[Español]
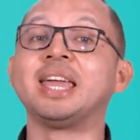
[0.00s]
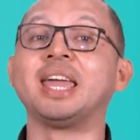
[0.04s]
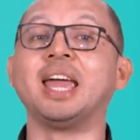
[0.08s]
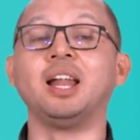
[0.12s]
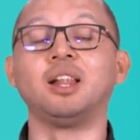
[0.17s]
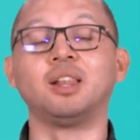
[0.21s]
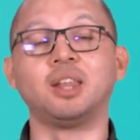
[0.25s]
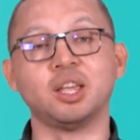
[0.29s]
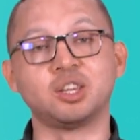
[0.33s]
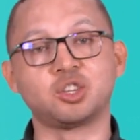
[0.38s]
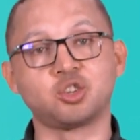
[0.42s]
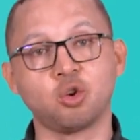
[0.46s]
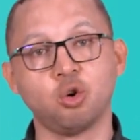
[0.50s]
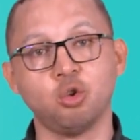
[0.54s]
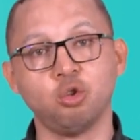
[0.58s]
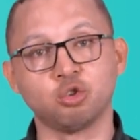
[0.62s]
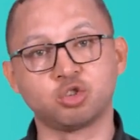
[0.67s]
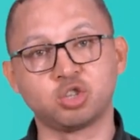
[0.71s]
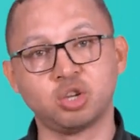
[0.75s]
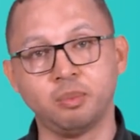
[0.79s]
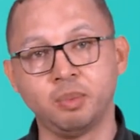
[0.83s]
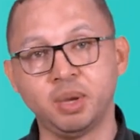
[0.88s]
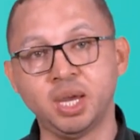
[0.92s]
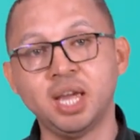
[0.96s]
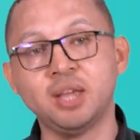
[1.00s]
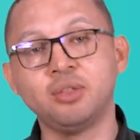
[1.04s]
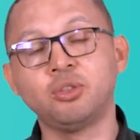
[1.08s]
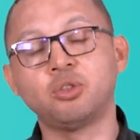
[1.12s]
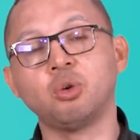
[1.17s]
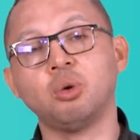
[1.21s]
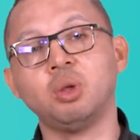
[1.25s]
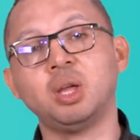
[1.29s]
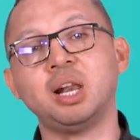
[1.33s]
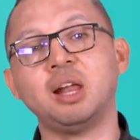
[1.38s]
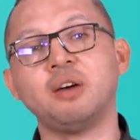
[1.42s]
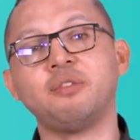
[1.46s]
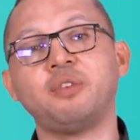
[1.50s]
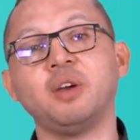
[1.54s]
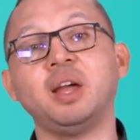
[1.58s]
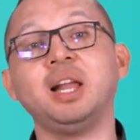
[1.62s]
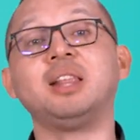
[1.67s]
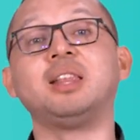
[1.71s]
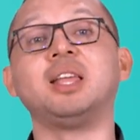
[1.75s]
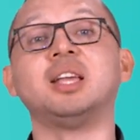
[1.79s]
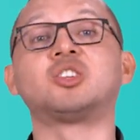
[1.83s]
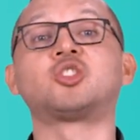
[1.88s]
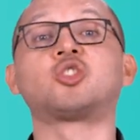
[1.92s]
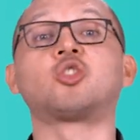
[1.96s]
que el desconocimiento de la fe,
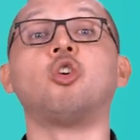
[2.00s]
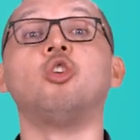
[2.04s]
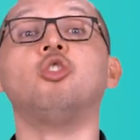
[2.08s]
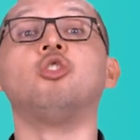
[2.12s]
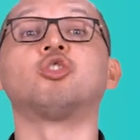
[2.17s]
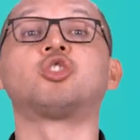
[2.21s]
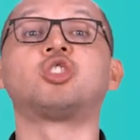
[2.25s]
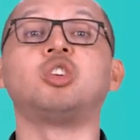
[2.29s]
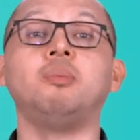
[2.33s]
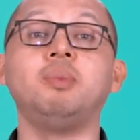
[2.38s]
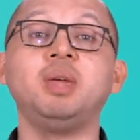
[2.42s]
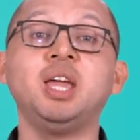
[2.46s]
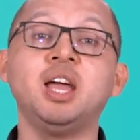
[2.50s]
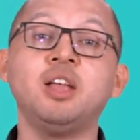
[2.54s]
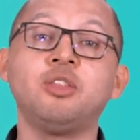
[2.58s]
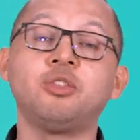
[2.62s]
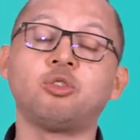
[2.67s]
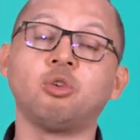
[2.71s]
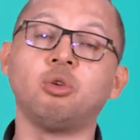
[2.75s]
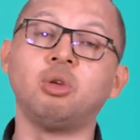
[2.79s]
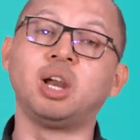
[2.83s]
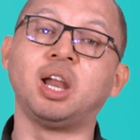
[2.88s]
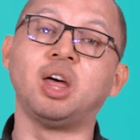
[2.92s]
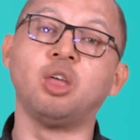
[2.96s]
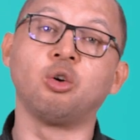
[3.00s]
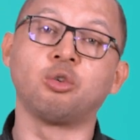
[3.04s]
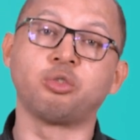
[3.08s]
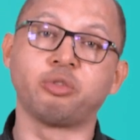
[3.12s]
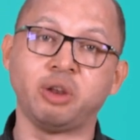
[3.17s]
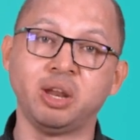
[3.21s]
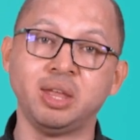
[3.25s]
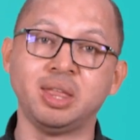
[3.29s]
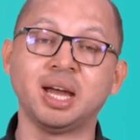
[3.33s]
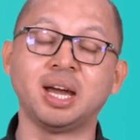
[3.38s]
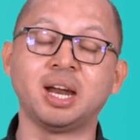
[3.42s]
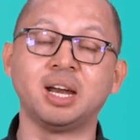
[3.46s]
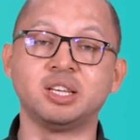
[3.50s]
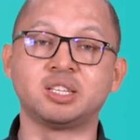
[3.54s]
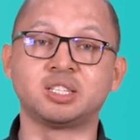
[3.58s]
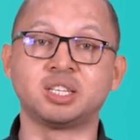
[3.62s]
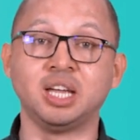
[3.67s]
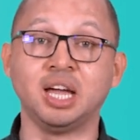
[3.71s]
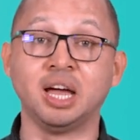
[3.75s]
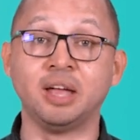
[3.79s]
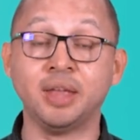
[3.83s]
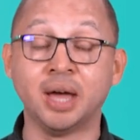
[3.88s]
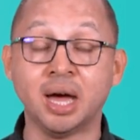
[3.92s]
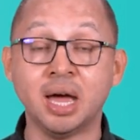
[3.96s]
el desconocimiento de la doctrina
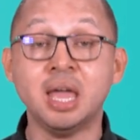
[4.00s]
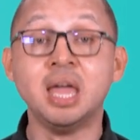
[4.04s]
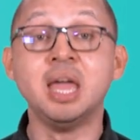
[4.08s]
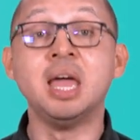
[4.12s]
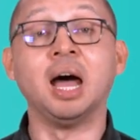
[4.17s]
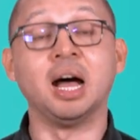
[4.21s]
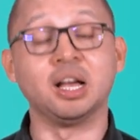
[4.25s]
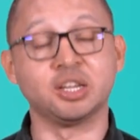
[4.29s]
cristiana,